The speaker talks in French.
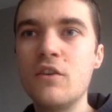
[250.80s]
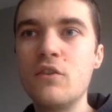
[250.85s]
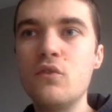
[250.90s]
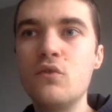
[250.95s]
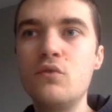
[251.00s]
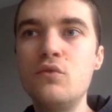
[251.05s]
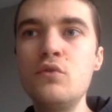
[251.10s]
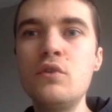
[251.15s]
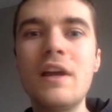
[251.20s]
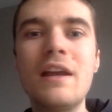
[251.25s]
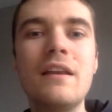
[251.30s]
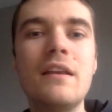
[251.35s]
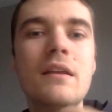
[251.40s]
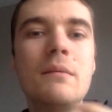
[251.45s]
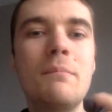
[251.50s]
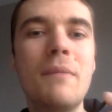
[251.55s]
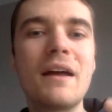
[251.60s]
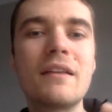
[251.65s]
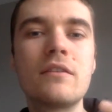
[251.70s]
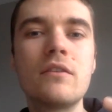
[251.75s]
vu qu'elle n'est
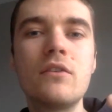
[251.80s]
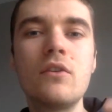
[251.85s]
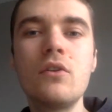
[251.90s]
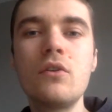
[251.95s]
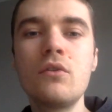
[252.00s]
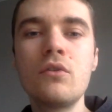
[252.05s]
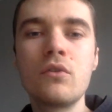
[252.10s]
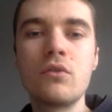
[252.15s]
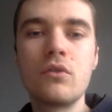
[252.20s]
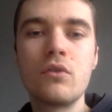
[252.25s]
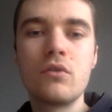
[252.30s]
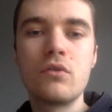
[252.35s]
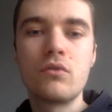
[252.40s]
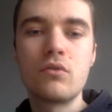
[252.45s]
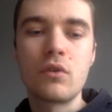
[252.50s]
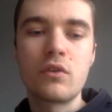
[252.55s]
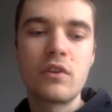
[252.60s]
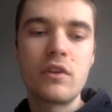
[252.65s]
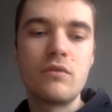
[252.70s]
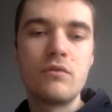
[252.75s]
pas tant
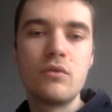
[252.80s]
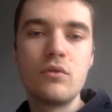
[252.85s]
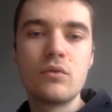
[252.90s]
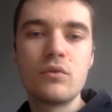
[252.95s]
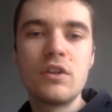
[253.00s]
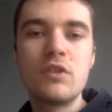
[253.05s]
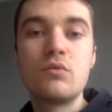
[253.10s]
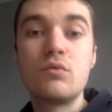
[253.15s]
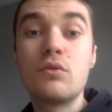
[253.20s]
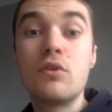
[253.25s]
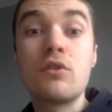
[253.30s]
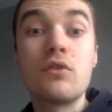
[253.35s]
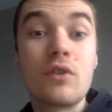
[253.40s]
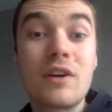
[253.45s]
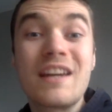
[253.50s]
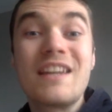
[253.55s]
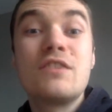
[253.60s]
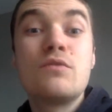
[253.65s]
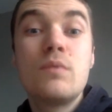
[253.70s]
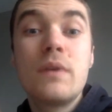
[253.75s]
sur cette volonté tout le temps de
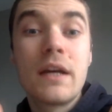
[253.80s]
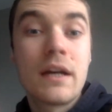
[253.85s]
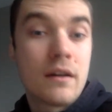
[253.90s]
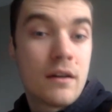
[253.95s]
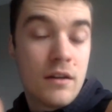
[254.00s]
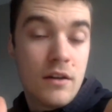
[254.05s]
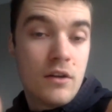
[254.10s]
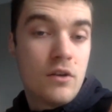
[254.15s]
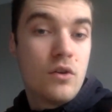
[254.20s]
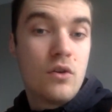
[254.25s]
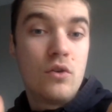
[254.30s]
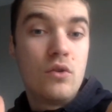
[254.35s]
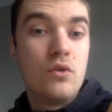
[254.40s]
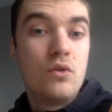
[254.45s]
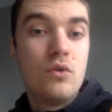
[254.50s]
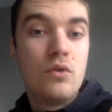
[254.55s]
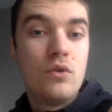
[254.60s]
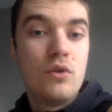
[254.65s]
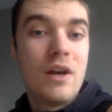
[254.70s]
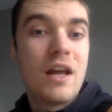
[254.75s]
réduire
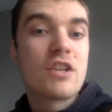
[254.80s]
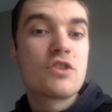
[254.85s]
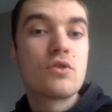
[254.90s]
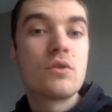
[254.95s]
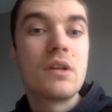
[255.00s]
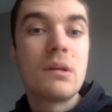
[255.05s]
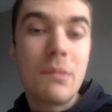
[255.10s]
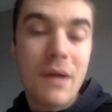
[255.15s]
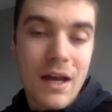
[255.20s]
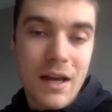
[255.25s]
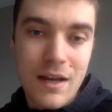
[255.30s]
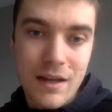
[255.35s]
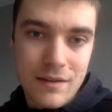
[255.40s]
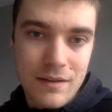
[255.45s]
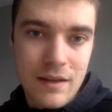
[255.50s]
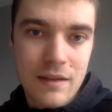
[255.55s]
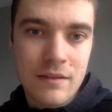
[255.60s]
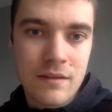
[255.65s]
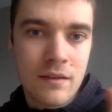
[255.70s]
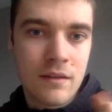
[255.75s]
l'âge de départ à la
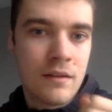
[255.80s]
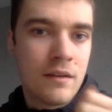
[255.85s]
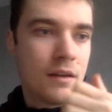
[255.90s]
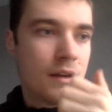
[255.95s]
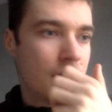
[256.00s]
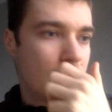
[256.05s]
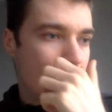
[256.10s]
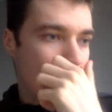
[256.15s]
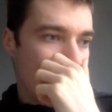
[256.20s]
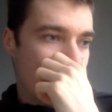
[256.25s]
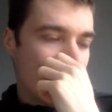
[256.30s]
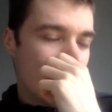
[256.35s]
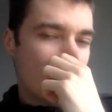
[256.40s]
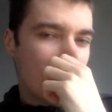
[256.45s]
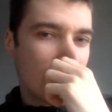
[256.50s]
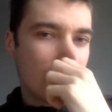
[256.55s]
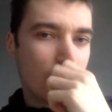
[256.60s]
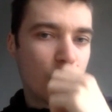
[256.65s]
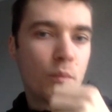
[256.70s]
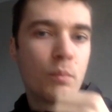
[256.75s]
retraite,
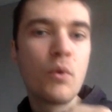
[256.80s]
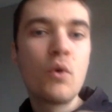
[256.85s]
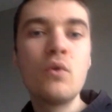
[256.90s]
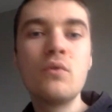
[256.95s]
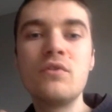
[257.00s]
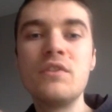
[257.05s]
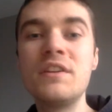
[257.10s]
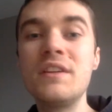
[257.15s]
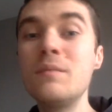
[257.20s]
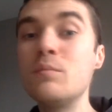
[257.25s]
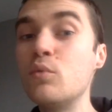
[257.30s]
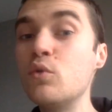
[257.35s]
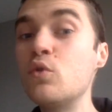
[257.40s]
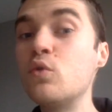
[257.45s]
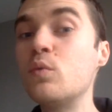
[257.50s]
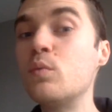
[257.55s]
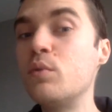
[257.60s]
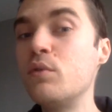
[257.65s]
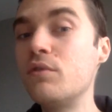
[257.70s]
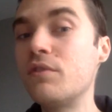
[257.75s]
alors elle peut profiter
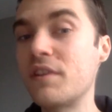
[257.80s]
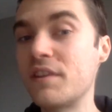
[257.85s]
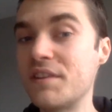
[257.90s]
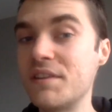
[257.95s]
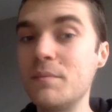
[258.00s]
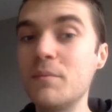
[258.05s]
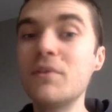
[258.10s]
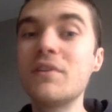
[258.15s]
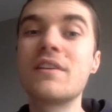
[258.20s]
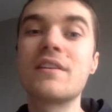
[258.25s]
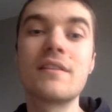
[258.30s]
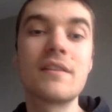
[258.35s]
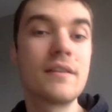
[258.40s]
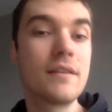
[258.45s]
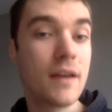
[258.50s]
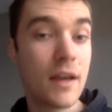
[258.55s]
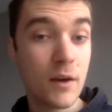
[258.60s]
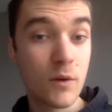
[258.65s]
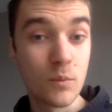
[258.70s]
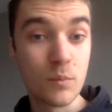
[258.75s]
beaucoup plus facilement des
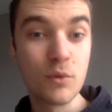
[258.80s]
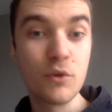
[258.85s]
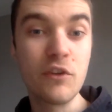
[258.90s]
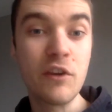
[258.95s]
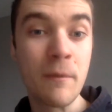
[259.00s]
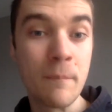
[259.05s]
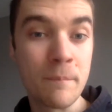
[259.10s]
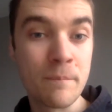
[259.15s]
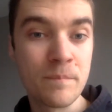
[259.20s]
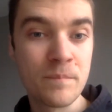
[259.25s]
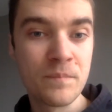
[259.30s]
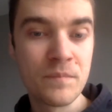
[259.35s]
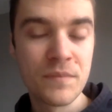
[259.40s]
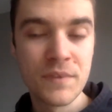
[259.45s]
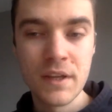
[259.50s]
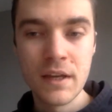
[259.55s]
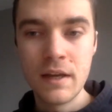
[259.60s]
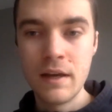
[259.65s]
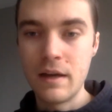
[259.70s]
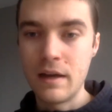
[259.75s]
intérêts composés.
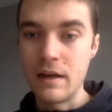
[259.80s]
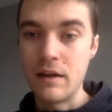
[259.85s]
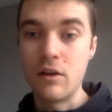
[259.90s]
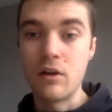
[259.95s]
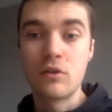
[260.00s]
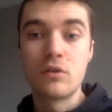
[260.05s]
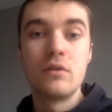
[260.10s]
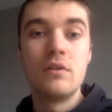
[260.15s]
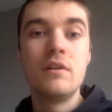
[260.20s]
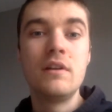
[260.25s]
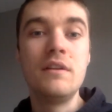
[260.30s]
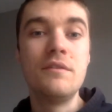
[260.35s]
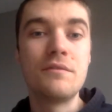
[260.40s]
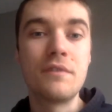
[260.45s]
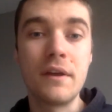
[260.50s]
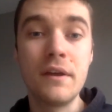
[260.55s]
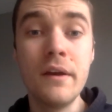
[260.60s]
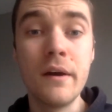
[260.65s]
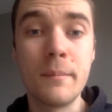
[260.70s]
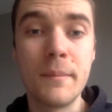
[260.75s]
Alors que les lean
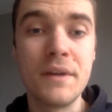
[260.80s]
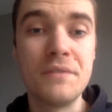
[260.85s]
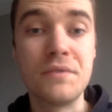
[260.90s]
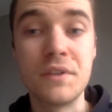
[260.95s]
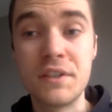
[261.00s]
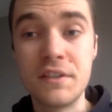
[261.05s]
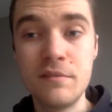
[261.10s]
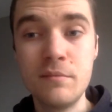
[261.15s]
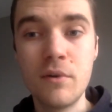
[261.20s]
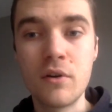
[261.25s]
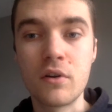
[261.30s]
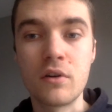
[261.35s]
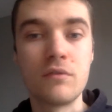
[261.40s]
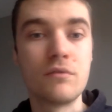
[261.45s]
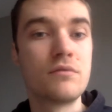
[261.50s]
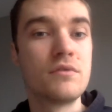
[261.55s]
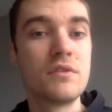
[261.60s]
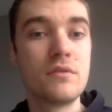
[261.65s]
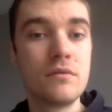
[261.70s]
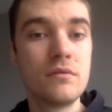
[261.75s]
Fire, bah, effectivement, quand
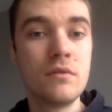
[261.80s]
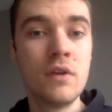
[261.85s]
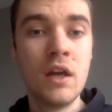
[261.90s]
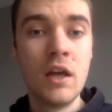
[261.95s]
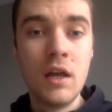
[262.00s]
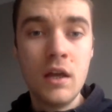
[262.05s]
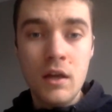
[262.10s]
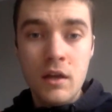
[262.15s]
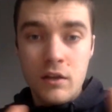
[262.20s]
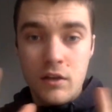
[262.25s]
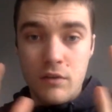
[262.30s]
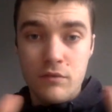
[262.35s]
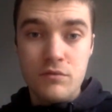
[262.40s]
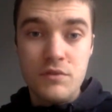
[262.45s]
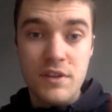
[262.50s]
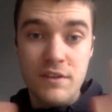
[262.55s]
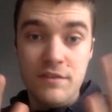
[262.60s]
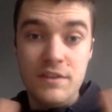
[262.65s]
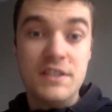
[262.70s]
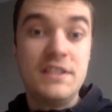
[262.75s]
vous, quand
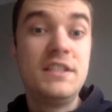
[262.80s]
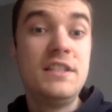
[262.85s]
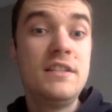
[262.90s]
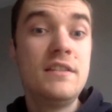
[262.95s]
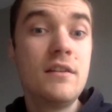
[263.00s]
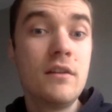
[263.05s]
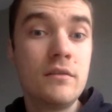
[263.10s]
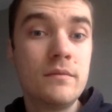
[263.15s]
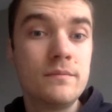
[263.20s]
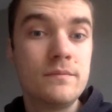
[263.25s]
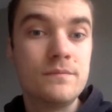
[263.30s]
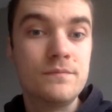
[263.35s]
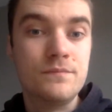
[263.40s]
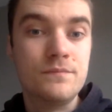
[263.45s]
vous avez 10 ans